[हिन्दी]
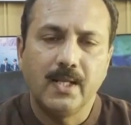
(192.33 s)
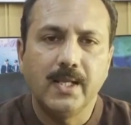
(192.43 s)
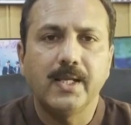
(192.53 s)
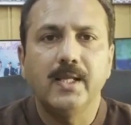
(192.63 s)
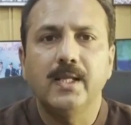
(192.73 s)

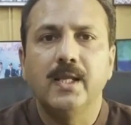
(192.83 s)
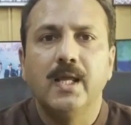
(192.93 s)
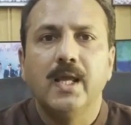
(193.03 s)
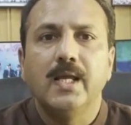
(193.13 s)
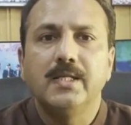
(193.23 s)
लेकिन
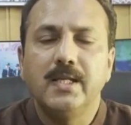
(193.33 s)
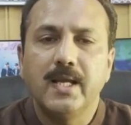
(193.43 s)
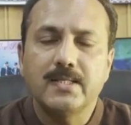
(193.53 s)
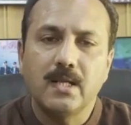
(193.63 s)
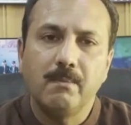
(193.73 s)
ये
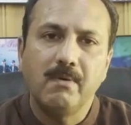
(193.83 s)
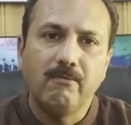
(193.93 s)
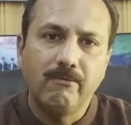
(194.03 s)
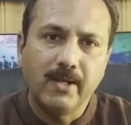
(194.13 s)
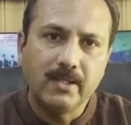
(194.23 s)
असल में
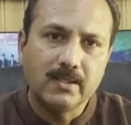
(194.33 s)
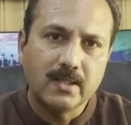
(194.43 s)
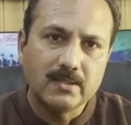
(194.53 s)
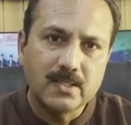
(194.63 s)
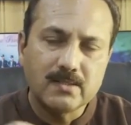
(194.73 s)
वेल्थ
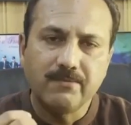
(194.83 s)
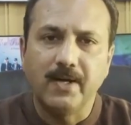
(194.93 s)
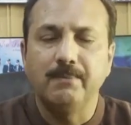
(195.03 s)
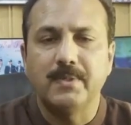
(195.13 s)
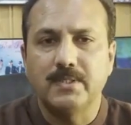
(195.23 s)
का जस्ट
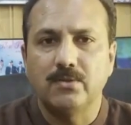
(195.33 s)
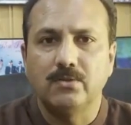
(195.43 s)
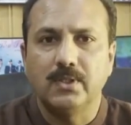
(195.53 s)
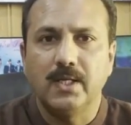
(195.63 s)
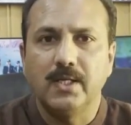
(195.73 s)
फाइव परसेंट
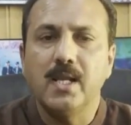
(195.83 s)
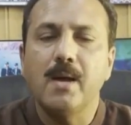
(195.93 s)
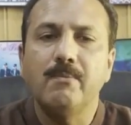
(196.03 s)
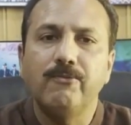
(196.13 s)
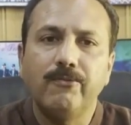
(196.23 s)
होता है यानी
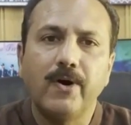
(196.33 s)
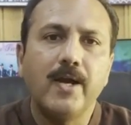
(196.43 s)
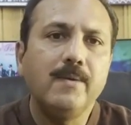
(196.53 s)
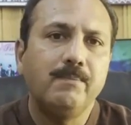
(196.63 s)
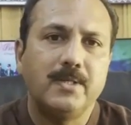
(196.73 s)
हम
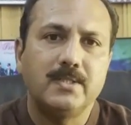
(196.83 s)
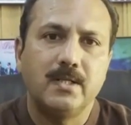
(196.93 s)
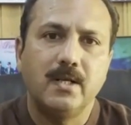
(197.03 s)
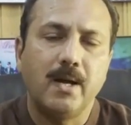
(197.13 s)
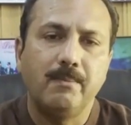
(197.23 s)
फाइव
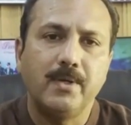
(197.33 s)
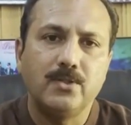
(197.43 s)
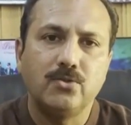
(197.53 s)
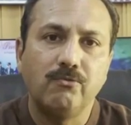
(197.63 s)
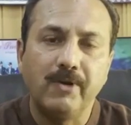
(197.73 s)
परसेंट
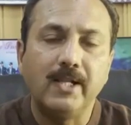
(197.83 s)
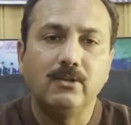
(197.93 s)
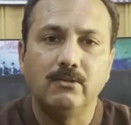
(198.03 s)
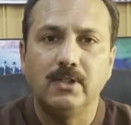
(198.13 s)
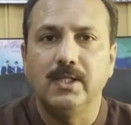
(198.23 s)
अपनी जो
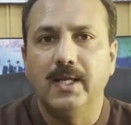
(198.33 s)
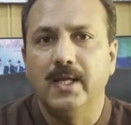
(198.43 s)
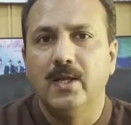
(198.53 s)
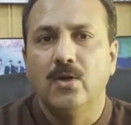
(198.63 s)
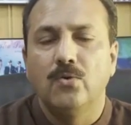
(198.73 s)
वेल्थ होती है
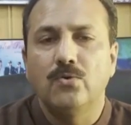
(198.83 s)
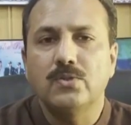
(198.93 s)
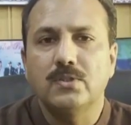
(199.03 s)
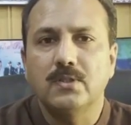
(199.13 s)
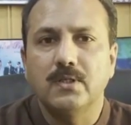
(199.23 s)

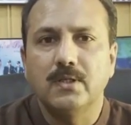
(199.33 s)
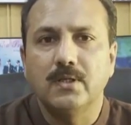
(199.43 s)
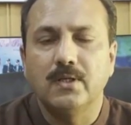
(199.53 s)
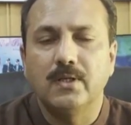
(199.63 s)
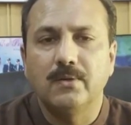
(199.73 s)
उस
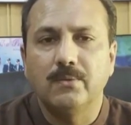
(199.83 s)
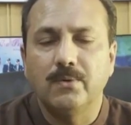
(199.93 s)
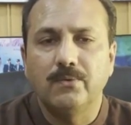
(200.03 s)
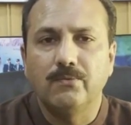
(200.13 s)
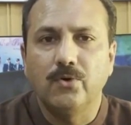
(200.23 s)

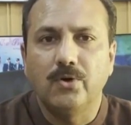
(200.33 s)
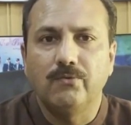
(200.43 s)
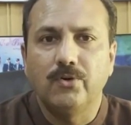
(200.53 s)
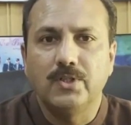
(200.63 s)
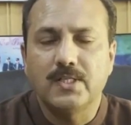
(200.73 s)
वो
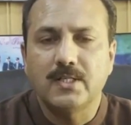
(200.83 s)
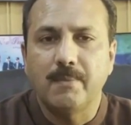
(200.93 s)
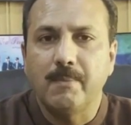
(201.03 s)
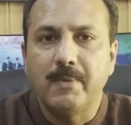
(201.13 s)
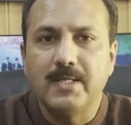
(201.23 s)
वो जस्ट
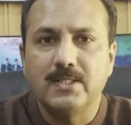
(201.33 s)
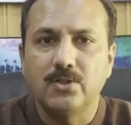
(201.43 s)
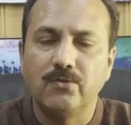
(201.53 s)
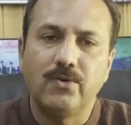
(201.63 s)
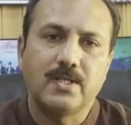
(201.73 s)
हम मनी से
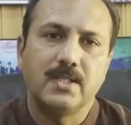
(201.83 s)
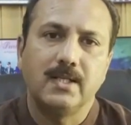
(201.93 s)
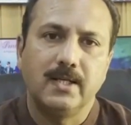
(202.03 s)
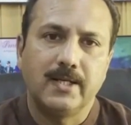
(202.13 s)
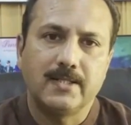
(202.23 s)
जो वो
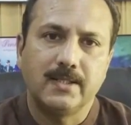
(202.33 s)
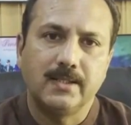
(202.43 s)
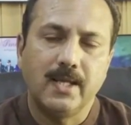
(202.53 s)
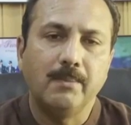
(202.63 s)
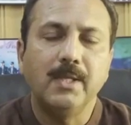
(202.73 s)
हासिल कर
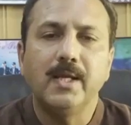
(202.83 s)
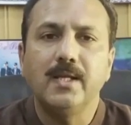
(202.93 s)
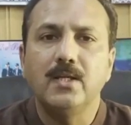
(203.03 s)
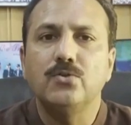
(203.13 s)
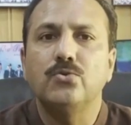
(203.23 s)
सकते हैं अब देखें
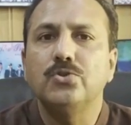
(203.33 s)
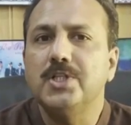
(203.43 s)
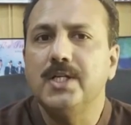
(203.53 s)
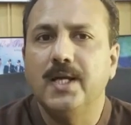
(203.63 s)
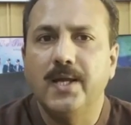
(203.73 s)
ये जो
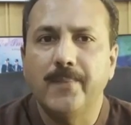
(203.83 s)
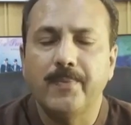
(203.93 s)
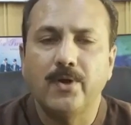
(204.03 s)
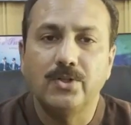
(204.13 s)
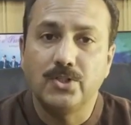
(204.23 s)
खुशी है
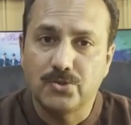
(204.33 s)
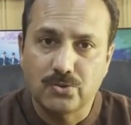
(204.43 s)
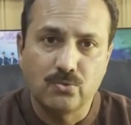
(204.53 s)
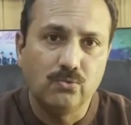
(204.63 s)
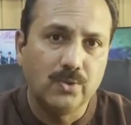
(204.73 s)
और ये जो
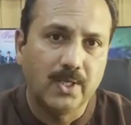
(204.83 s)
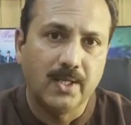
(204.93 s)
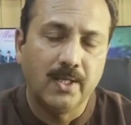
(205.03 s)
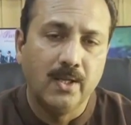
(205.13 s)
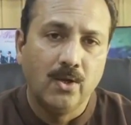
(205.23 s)
सुकून
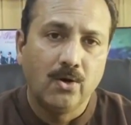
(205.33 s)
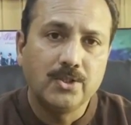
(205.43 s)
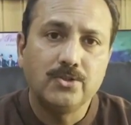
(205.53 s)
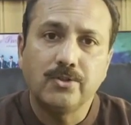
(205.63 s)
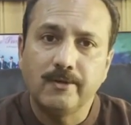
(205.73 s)
है
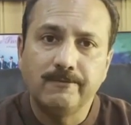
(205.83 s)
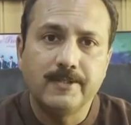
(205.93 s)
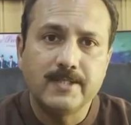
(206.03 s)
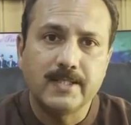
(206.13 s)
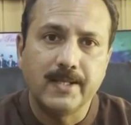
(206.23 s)
और ये जो
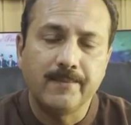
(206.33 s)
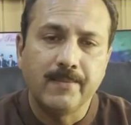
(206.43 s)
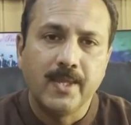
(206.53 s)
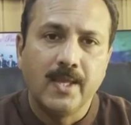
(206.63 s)
कम्फर्ट्स हैं